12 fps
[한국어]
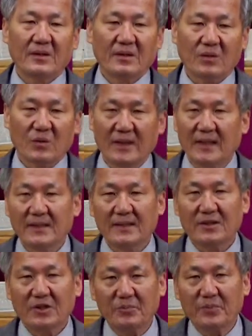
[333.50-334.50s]
고난,
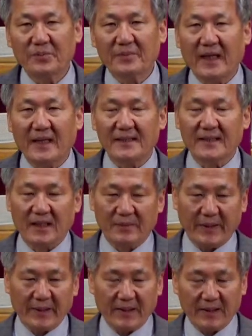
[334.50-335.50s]
슬픔 당한
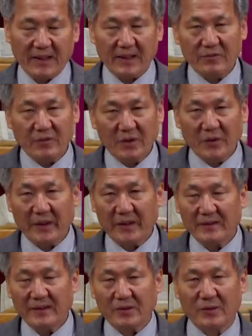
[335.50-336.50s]
사람에 대한 위로에
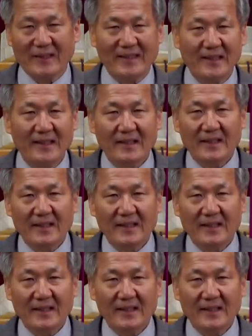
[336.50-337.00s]
더구나